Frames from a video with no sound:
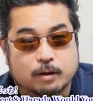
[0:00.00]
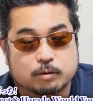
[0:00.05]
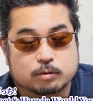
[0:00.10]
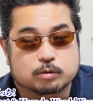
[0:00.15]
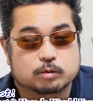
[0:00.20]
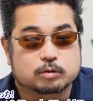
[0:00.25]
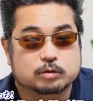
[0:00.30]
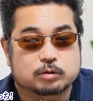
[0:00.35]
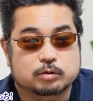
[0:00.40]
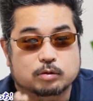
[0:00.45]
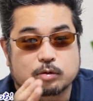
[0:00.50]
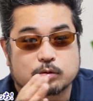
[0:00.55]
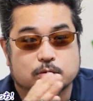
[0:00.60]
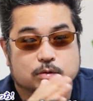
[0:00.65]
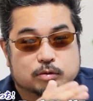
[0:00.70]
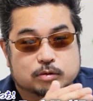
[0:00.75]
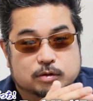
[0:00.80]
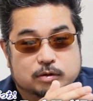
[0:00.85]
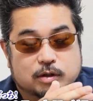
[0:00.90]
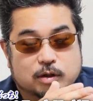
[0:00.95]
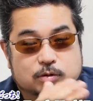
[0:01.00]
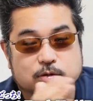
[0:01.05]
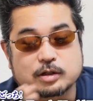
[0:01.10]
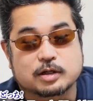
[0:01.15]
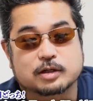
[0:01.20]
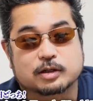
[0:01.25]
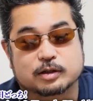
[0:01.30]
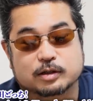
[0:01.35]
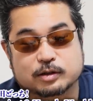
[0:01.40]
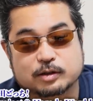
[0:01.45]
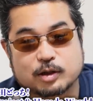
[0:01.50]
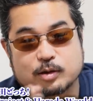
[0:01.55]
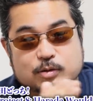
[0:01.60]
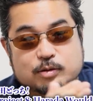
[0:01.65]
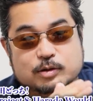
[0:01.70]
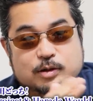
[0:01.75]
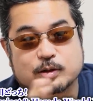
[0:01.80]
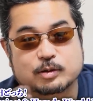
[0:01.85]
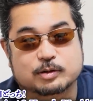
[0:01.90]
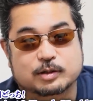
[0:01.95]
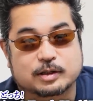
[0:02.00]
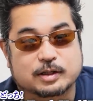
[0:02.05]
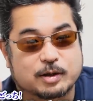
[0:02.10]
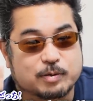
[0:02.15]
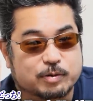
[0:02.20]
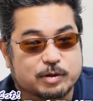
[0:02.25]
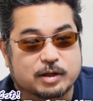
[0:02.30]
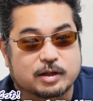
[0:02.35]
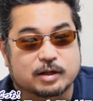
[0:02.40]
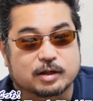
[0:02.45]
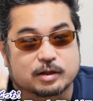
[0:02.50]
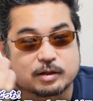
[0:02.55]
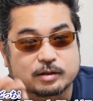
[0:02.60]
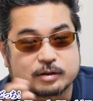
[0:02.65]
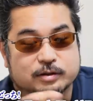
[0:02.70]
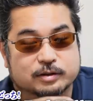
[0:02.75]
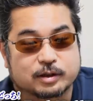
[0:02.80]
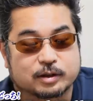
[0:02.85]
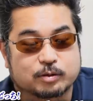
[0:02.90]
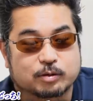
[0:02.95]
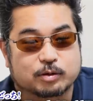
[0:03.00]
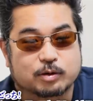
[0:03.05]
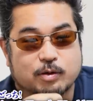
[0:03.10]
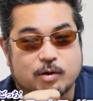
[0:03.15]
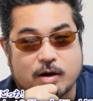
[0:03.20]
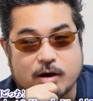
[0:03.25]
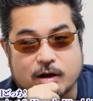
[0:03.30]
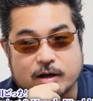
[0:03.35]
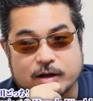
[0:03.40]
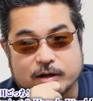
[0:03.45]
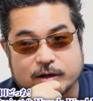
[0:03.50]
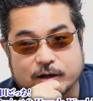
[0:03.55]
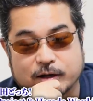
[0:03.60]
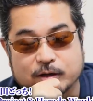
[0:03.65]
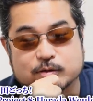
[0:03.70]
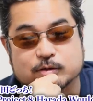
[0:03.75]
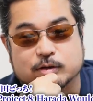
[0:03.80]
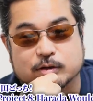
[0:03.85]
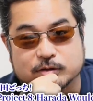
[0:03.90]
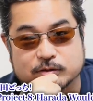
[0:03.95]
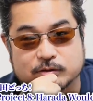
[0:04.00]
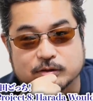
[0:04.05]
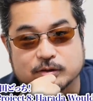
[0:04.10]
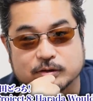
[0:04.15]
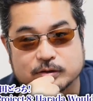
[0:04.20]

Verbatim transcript: うん、そうすると倒さ倒す倒さないみたいな瀬戸際があるじゃないですか。